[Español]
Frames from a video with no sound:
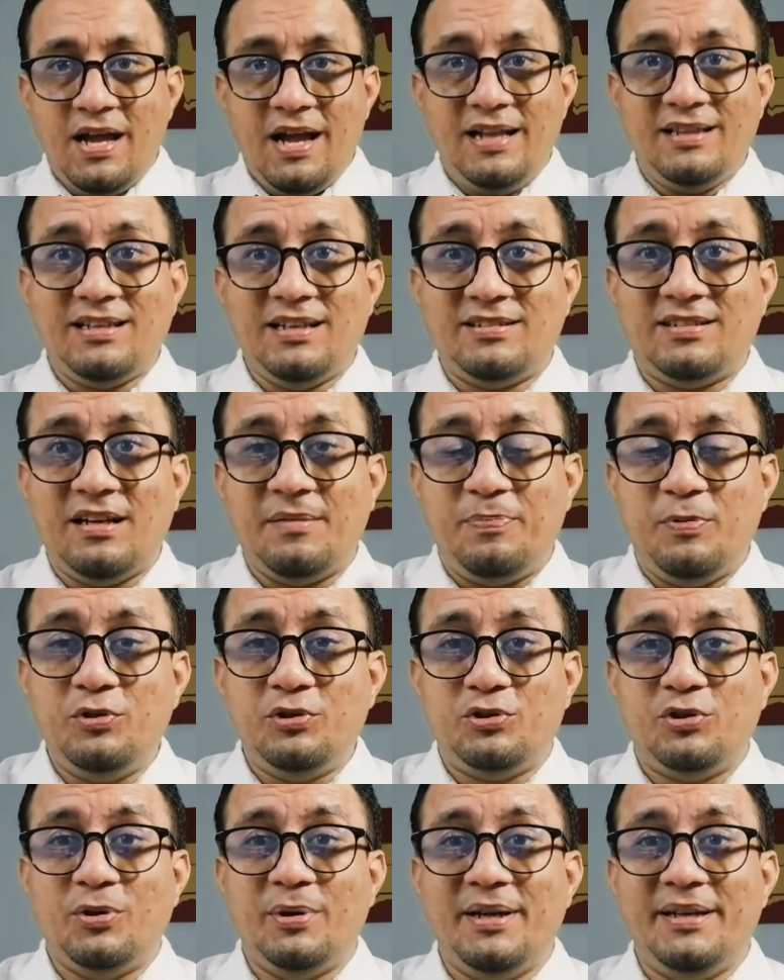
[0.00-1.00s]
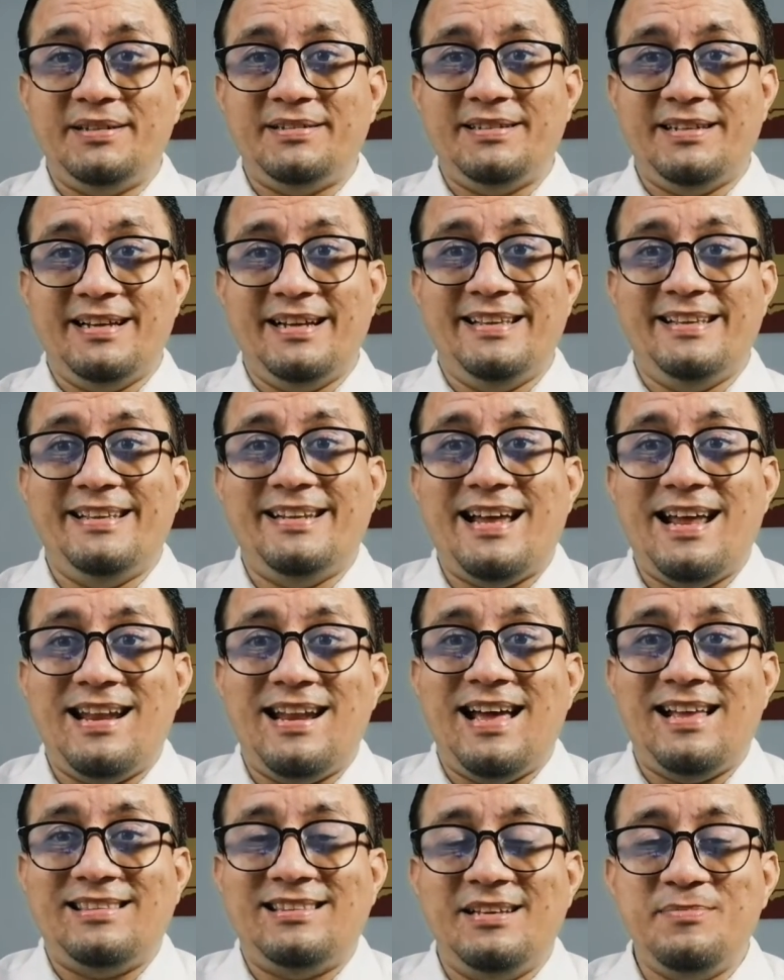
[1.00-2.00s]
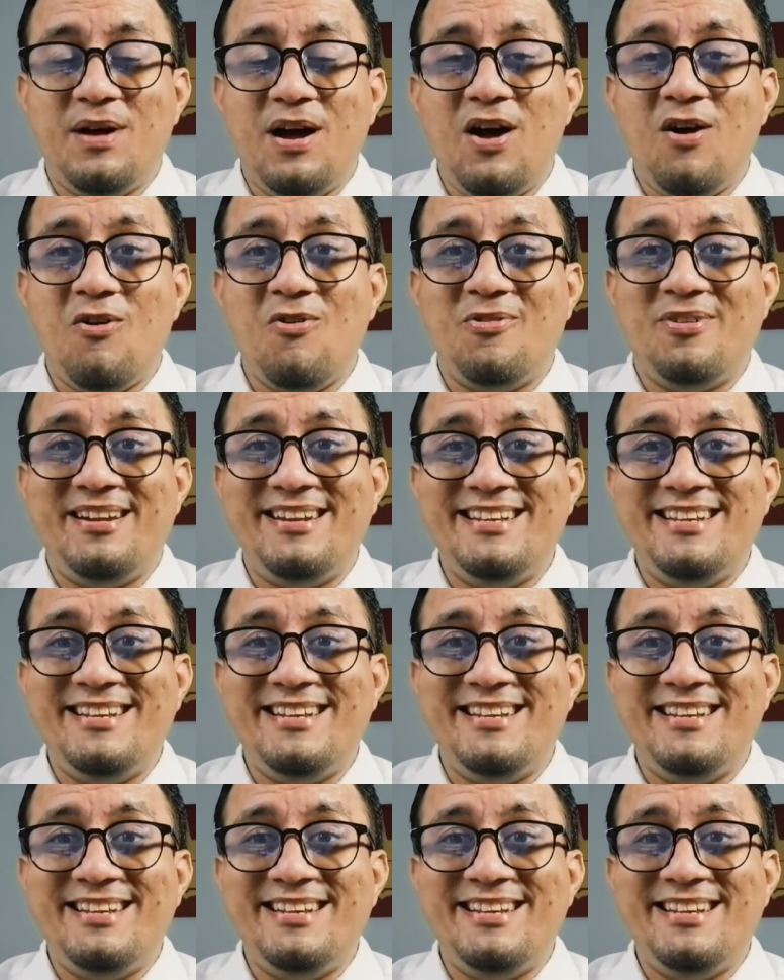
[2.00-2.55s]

El tercer punto es generar lástima o